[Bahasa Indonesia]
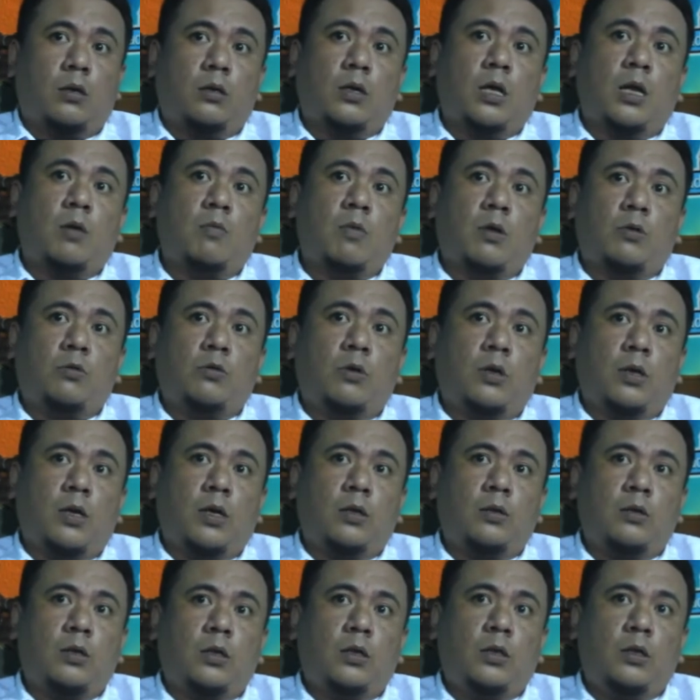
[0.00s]
Nah, dalam waktu
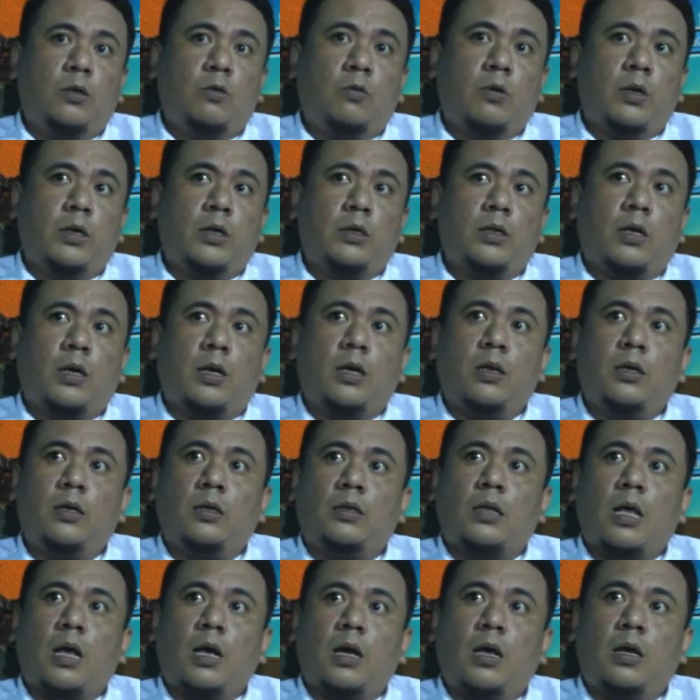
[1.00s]
dekat ini juga kita kan
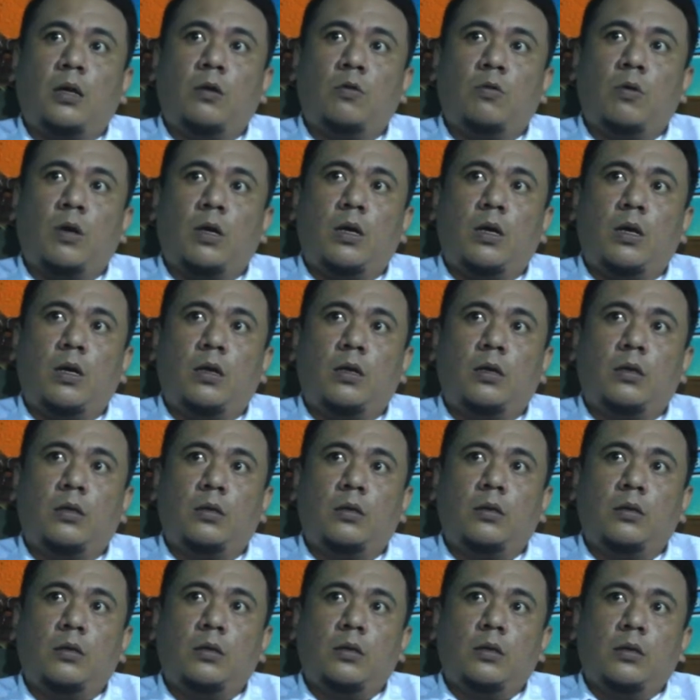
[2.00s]
di tanggal 2
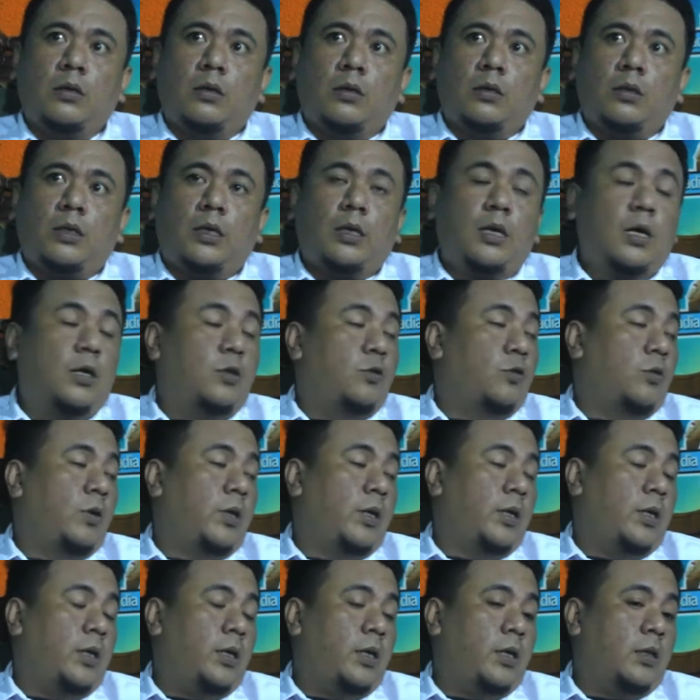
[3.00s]
dan 3
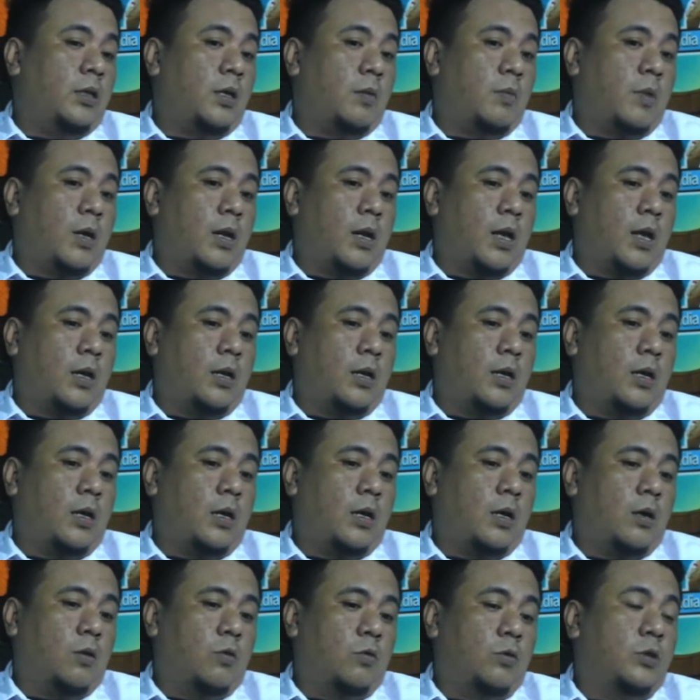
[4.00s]
Juli ini kita malah ada
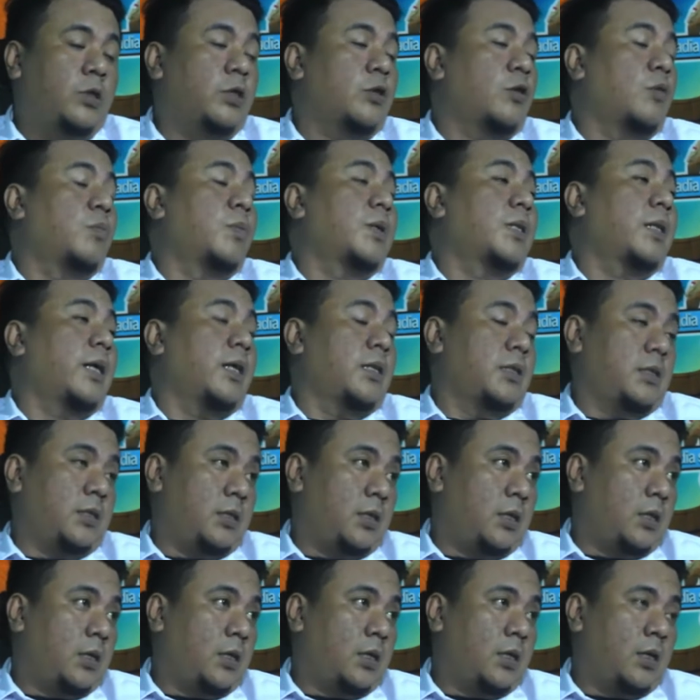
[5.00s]
uji buka.
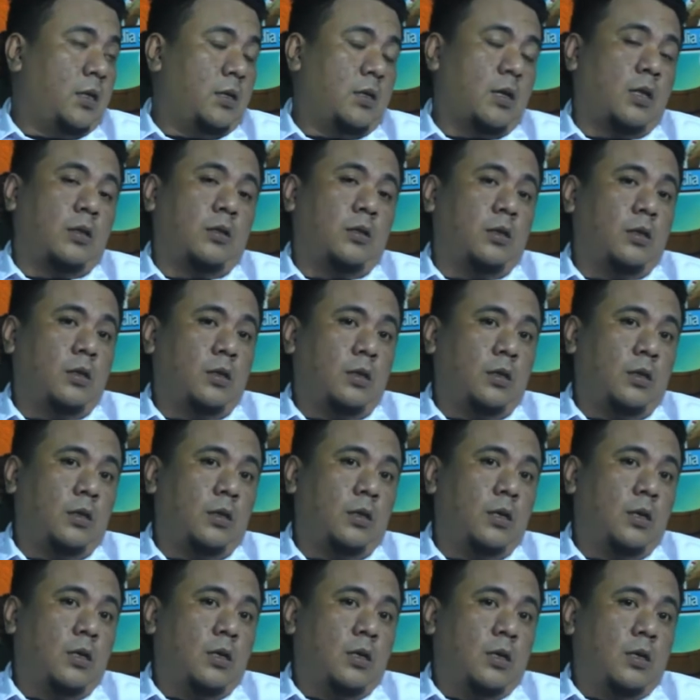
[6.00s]
kompetensi ya. nanti
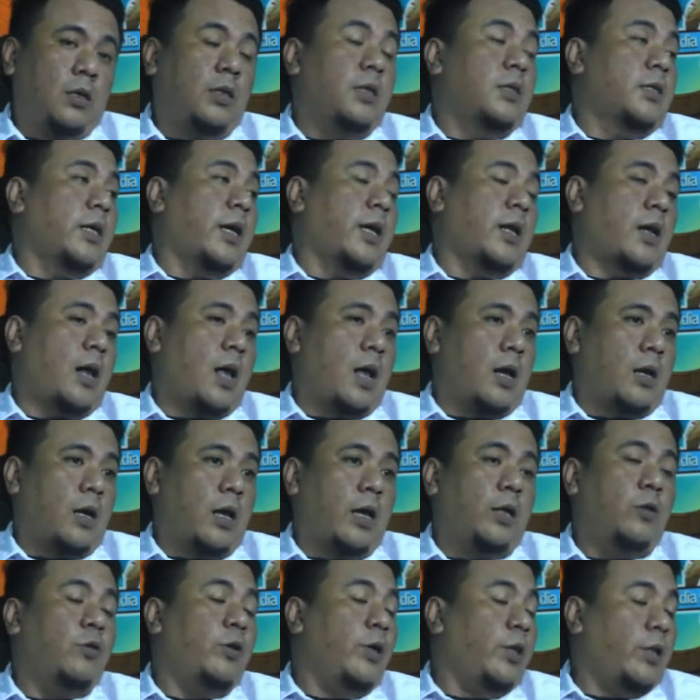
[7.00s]
di di Serang.
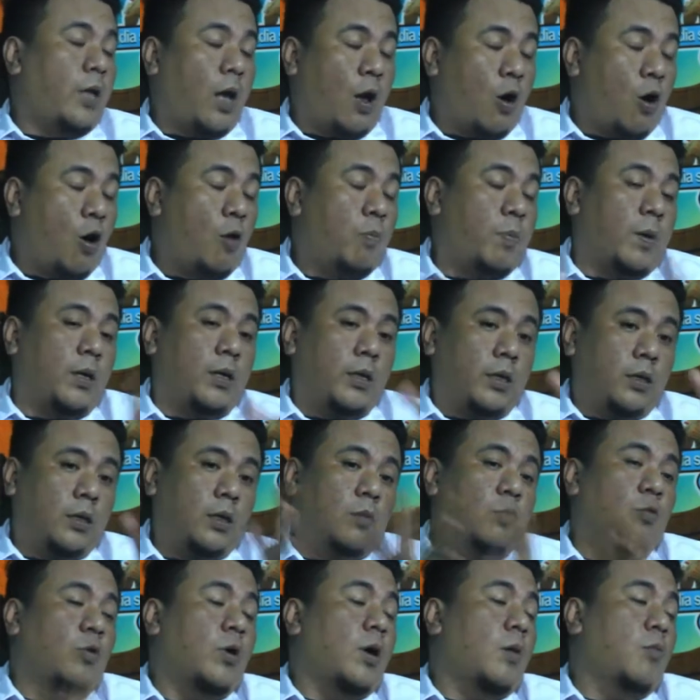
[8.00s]
Nah, itu kita open,
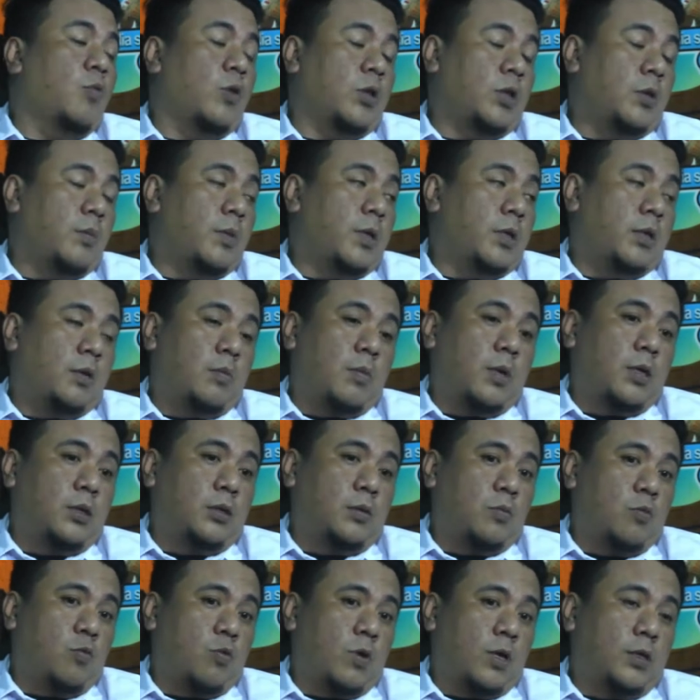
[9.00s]
kita buka buat
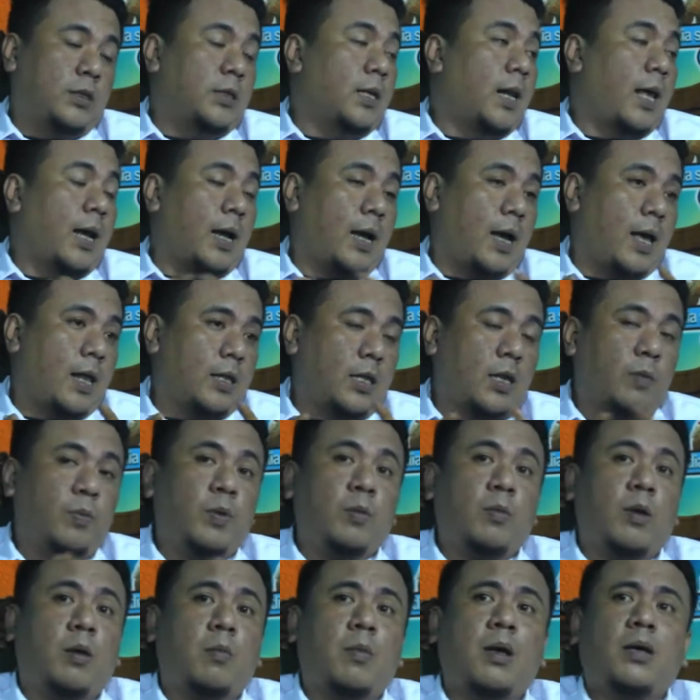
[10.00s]
teman-teman semua. Silakan.
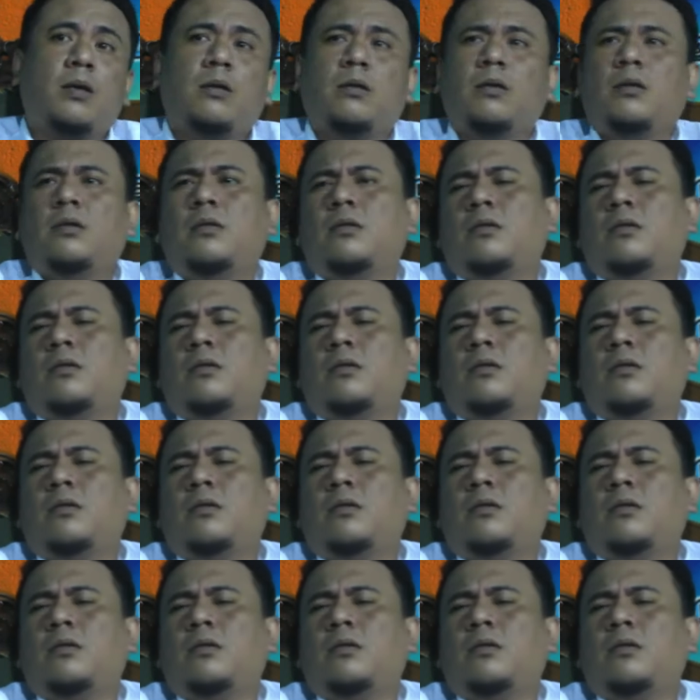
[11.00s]
Tapi memang